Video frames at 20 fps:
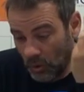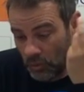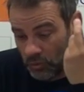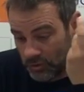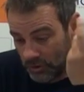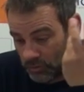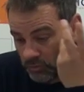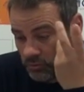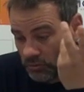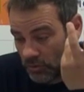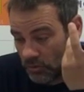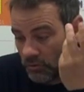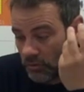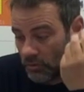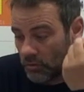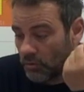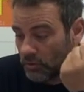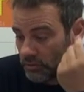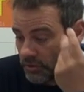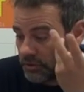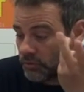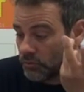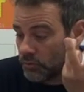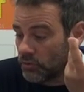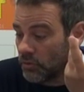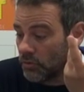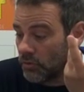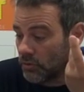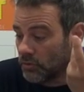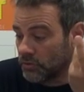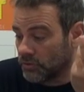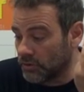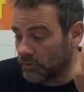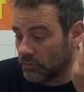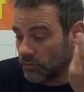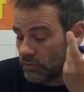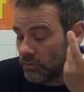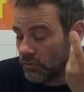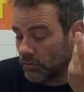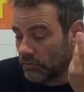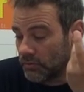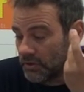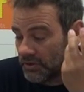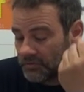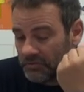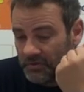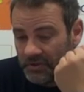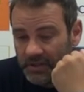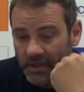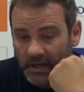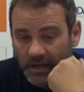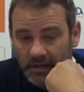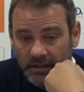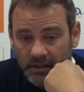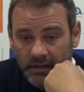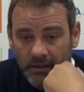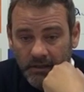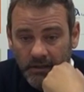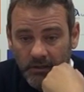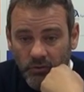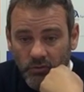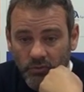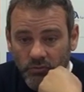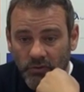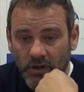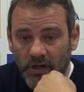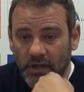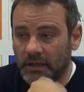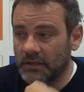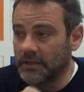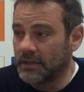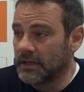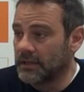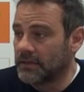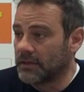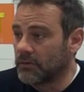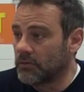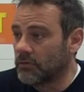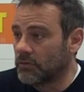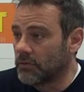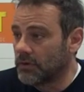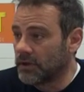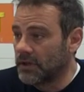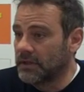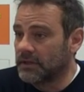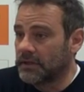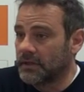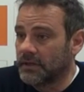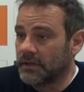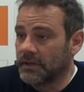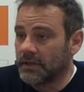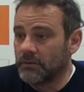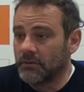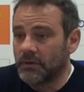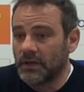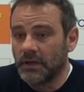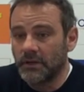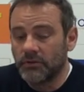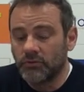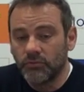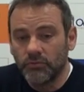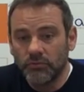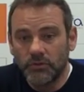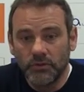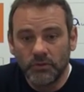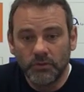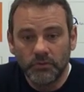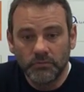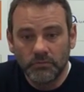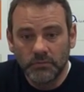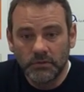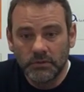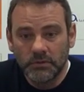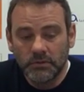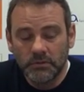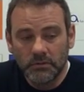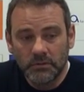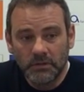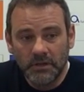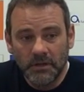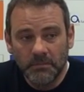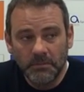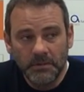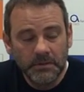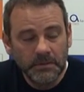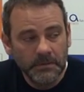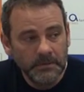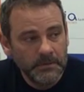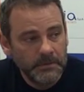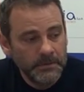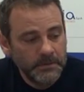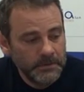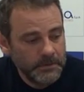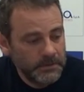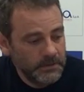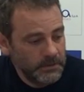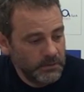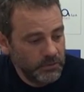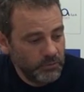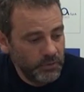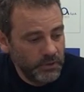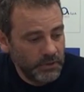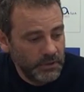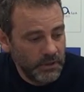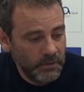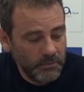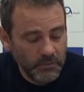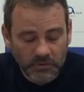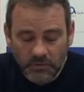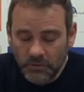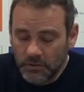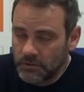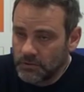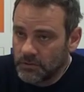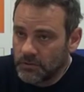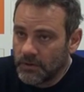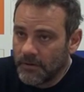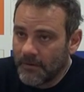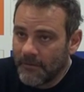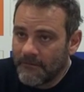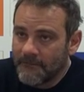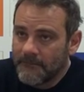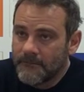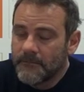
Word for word: Oltretutto, oltretutto, oltretutto, una sfida anche con una diretta concorrente che non è il Sutiro, chiaramente. Quindi a maggior ragione.